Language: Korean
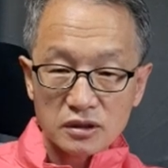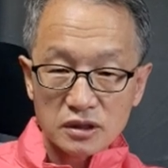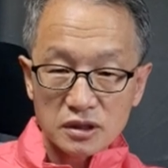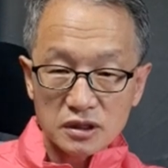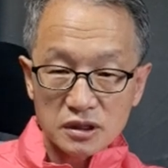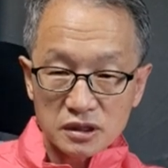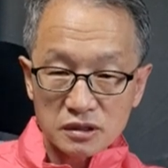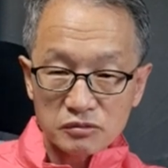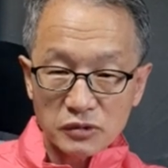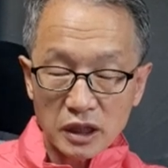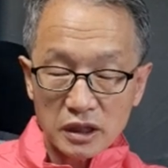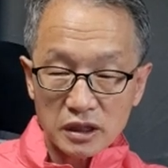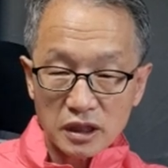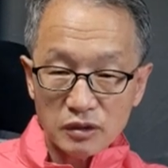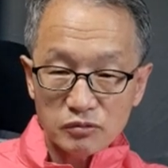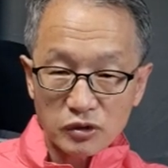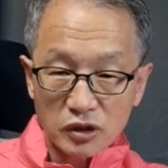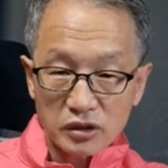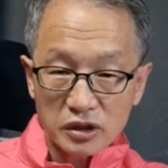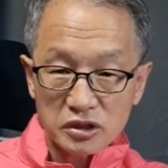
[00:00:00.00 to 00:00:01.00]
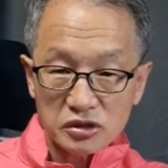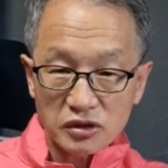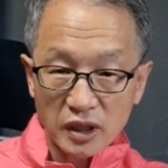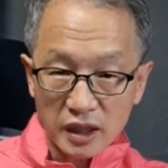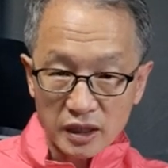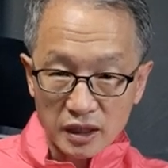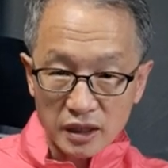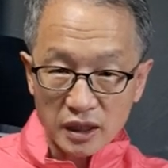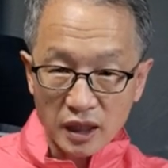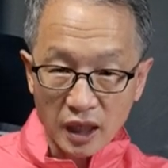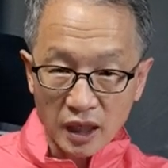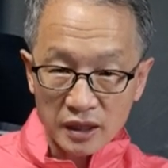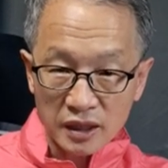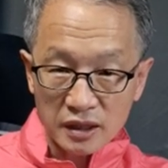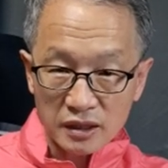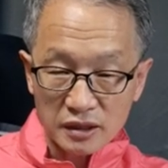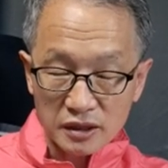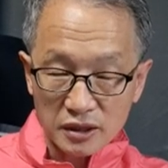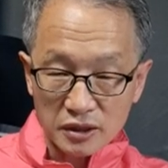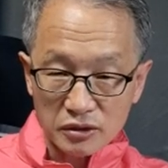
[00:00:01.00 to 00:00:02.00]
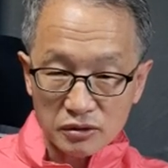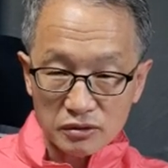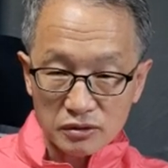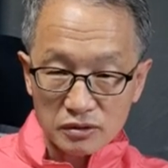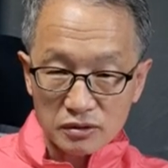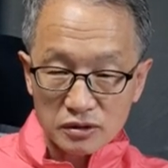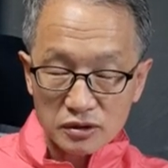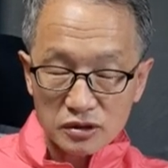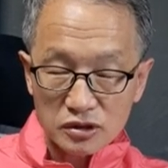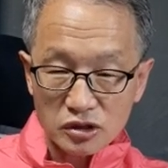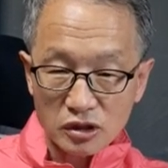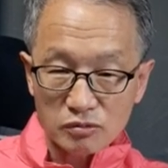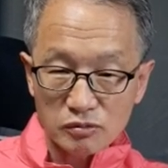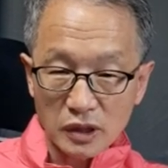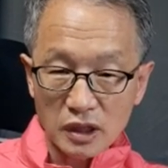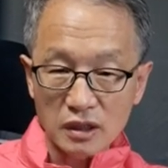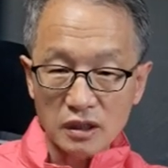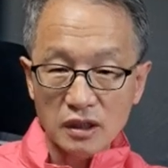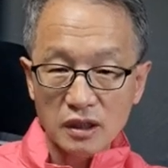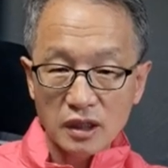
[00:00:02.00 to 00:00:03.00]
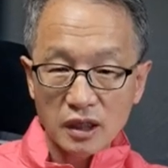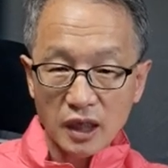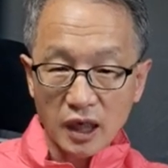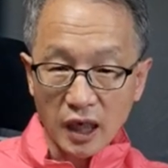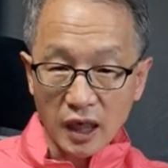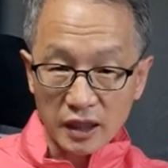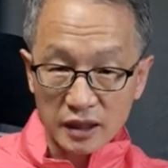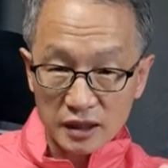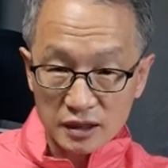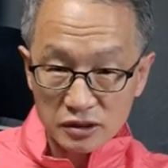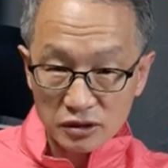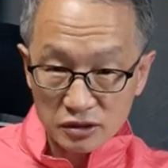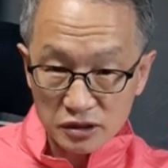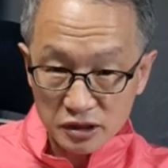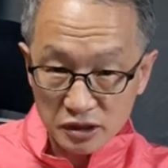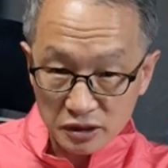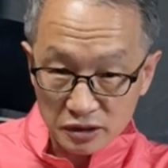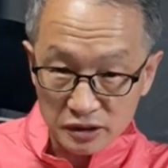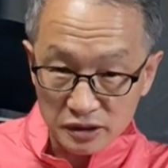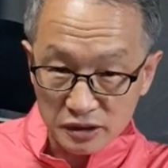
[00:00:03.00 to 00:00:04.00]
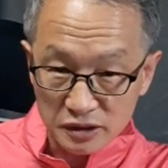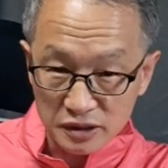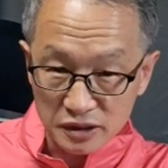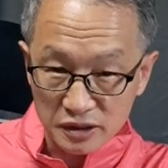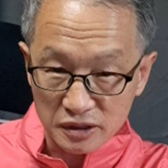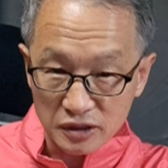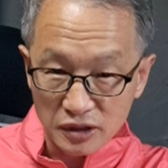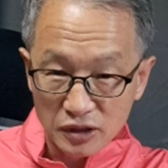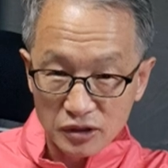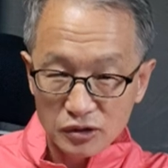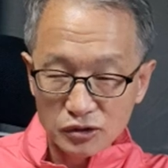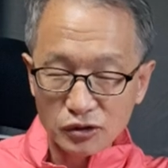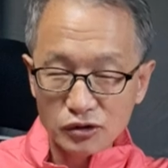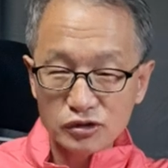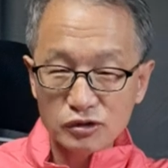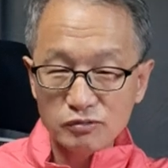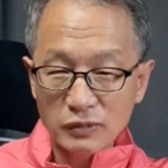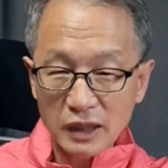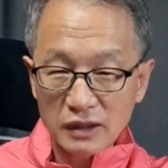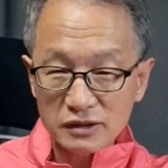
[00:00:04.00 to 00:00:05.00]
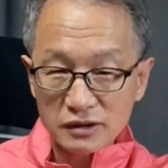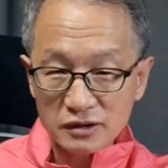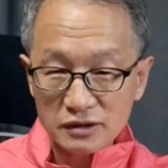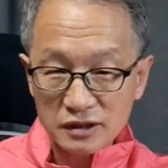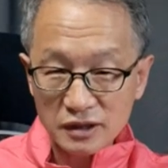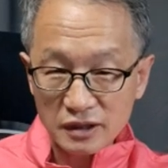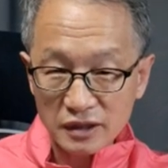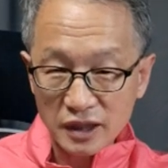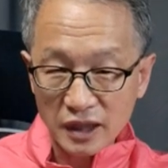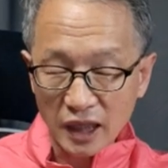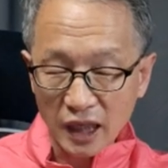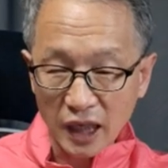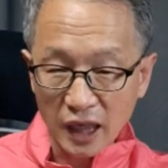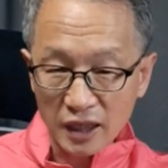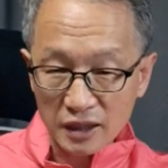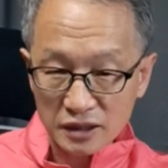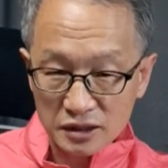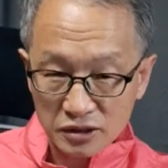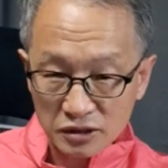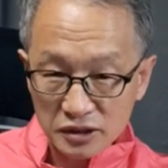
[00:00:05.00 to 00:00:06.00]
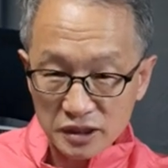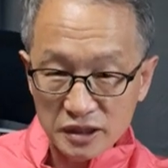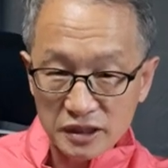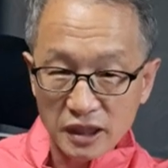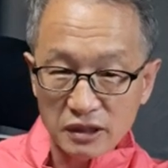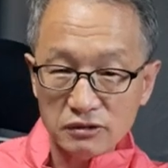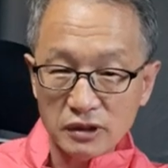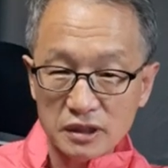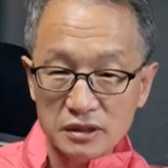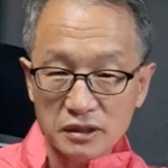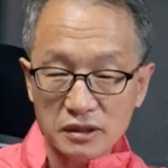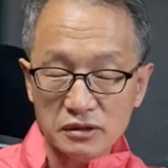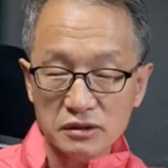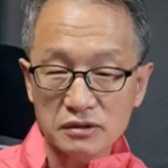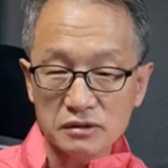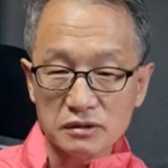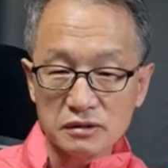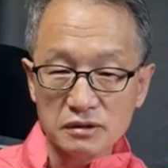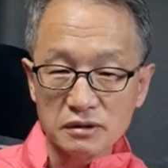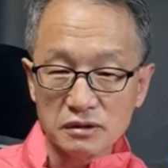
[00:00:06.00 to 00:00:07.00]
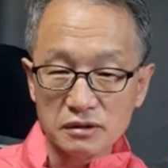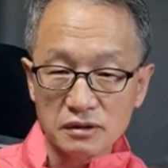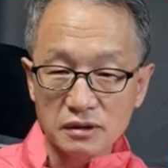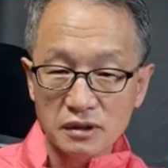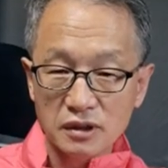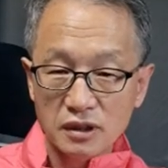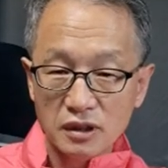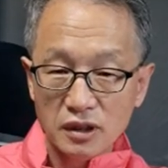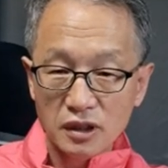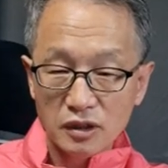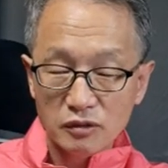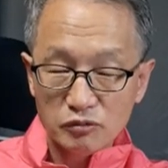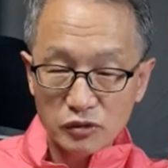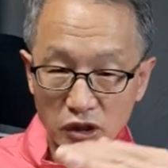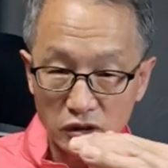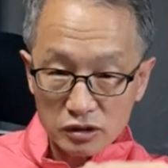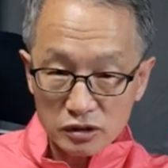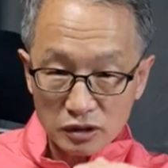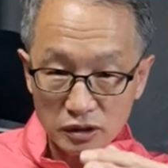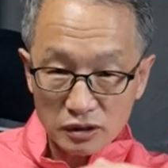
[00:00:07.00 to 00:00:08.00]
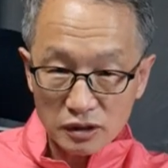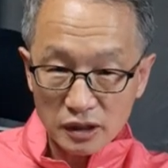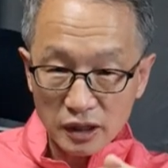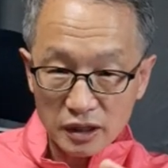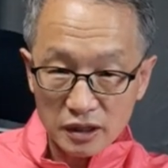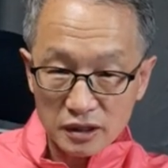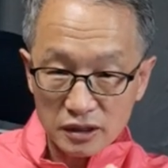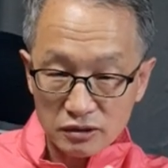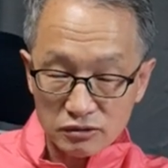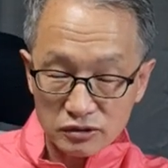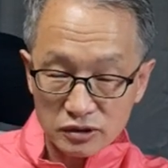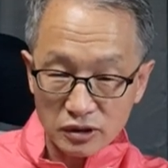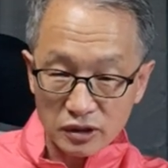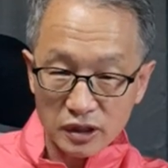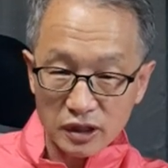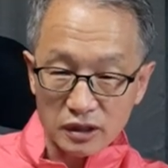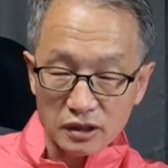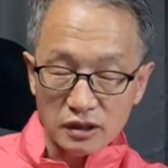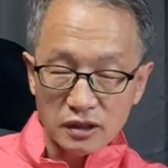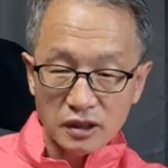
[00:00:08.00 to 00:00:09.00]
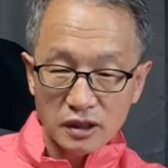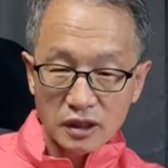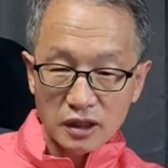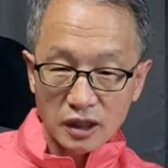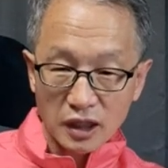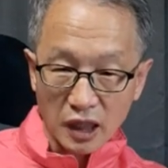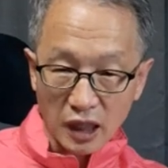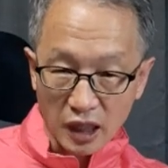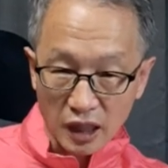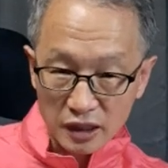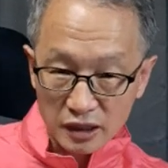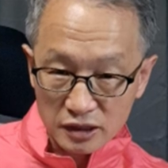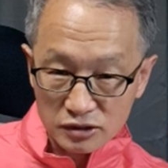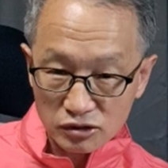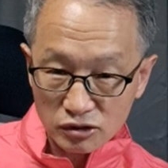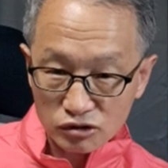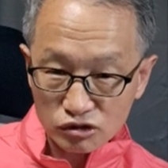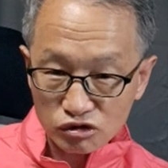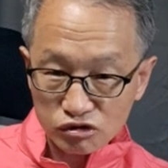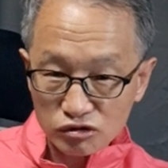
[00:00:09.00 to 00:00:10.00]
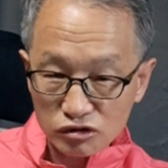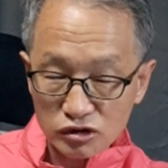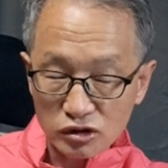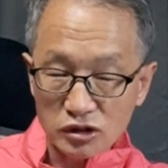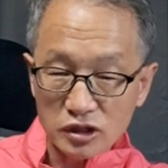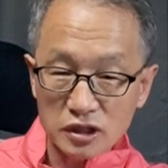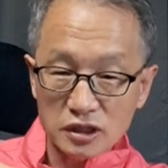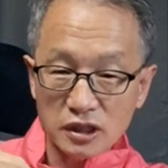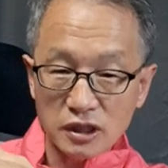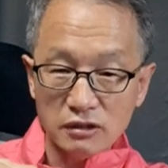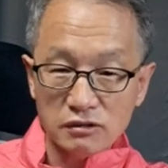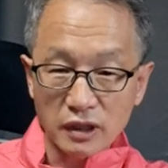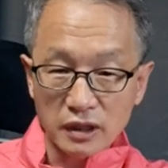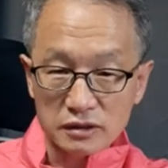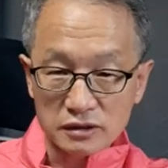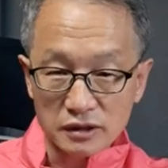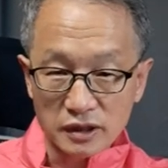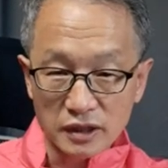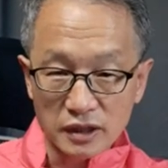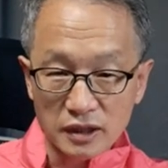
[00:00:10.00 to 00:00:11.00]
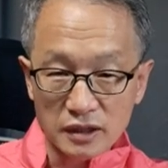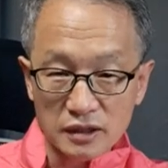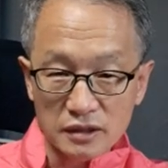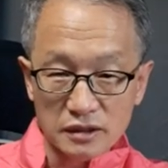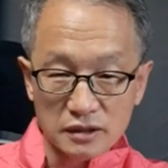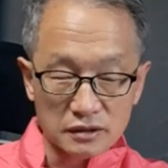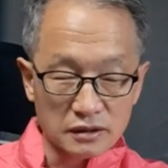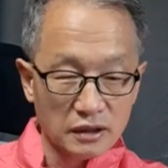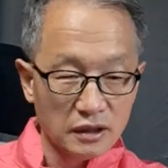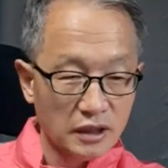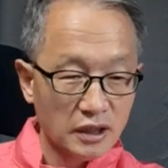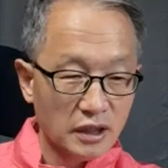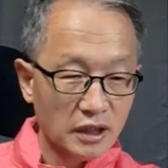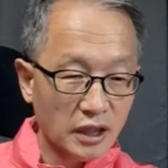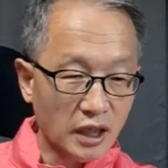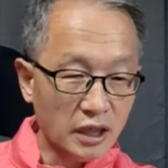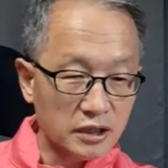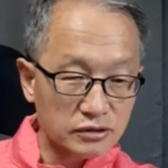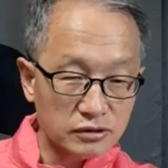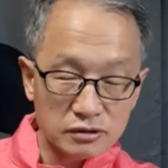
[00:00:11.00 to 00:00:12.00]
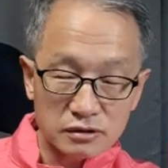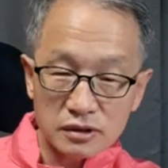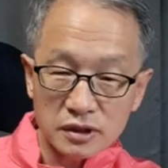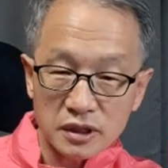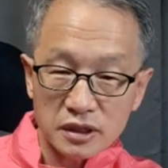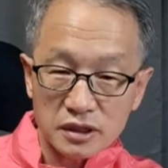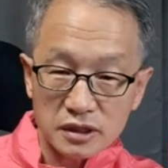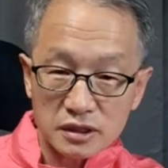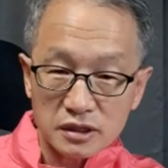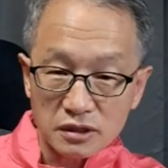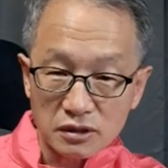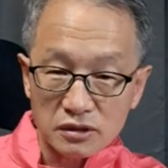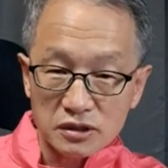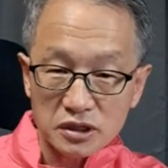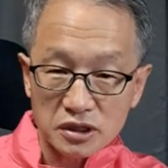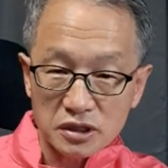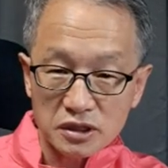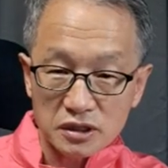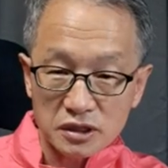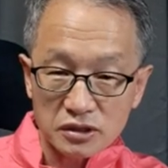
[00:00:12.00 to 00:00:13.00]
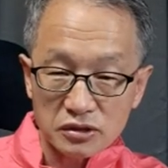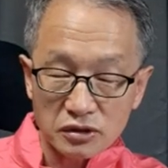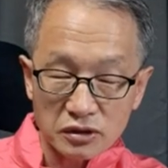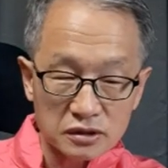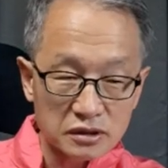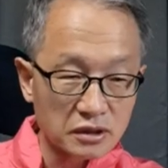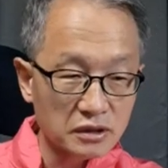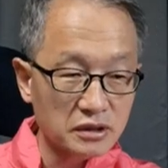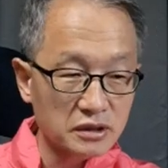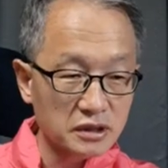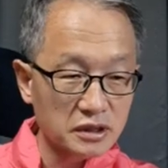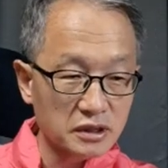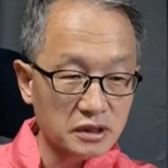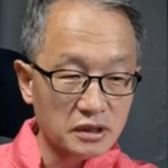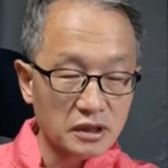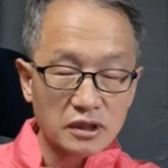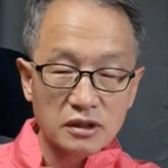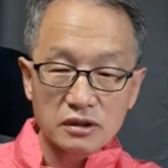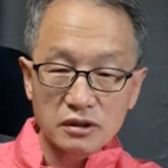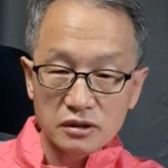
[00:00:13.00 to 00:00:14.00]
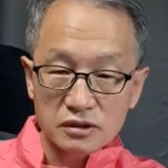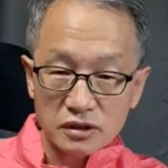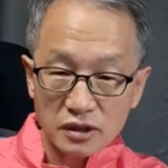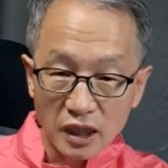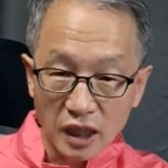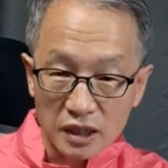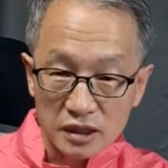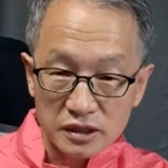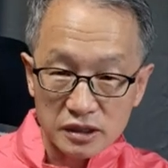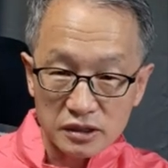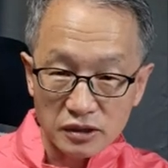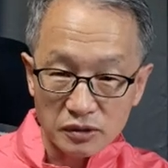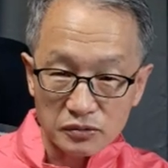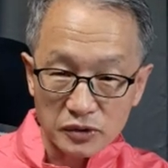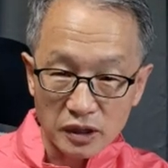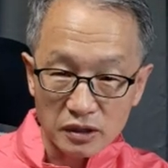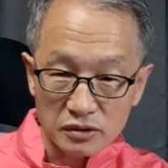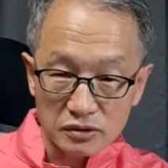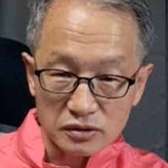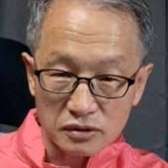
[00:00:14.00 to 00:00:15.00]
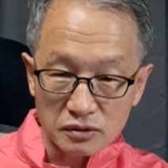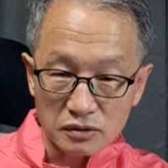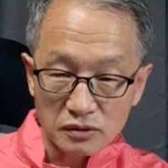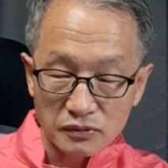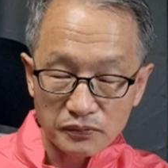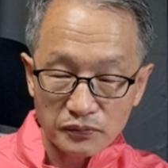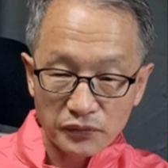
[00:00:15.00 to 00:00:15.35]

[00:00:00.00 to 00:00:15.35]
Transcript: 이승만이가 뭐래지 않았는데도 정말 알아서 기었는지 요즘 말로 그러잖아요. 알아서 긴다고 하잖아요. 어. 명령을 내리기도 전에 알아서 충성의 길로 가는 거야. 한국은행이 그런 식이 되었었는지 그것은 알 길이 없다고죠.